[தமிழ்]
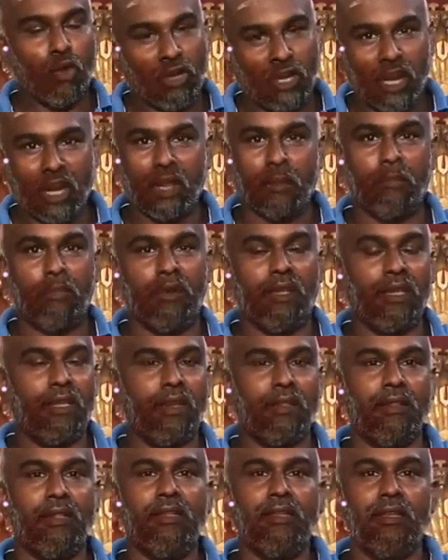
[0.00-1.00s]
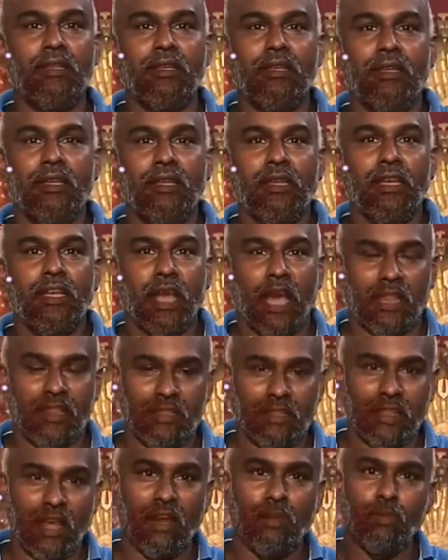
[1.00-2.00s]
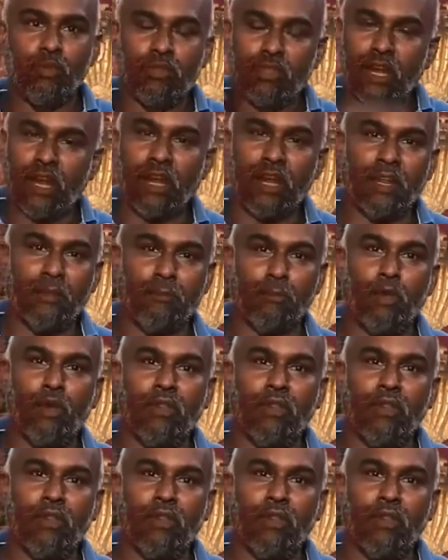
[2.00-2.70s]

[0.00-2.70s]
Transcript: கொண்டாடப்படுகிறது அதுதான் உத்தராயண